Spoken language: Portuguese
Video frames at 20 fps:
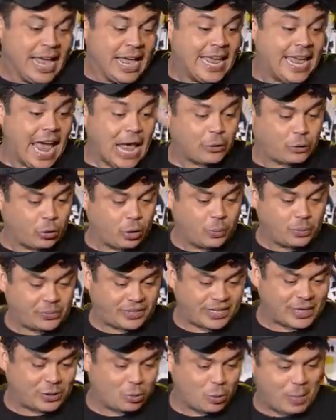E aí, juro pra
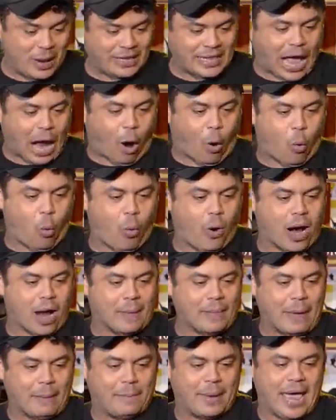vocês, no meio da
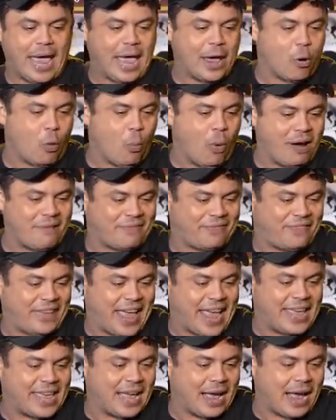rua, na BR, uma
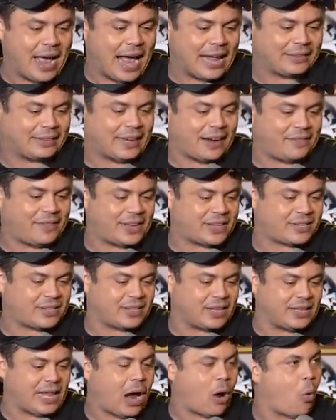véia
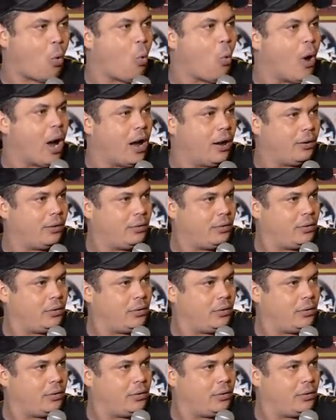atravessando a rua.